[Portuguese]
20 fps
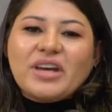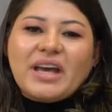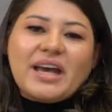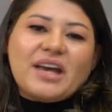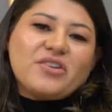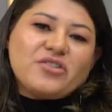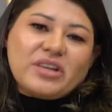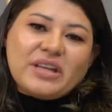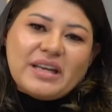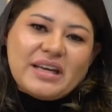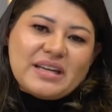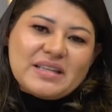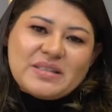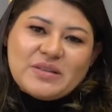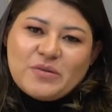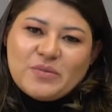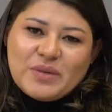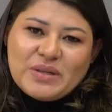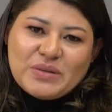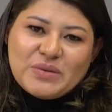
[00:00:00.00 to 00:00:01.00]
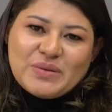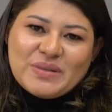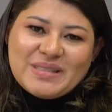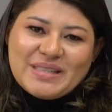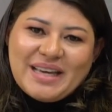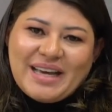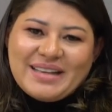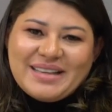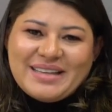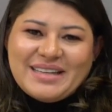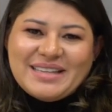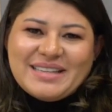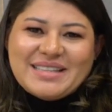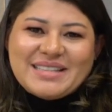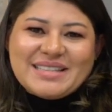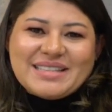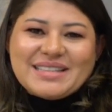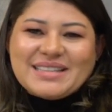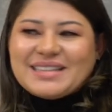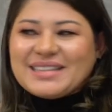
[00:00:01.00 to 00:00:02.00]
regeneração para sua cicatriz.
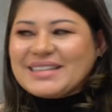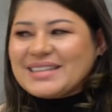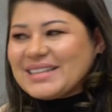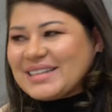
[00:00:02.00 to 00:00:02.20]
E não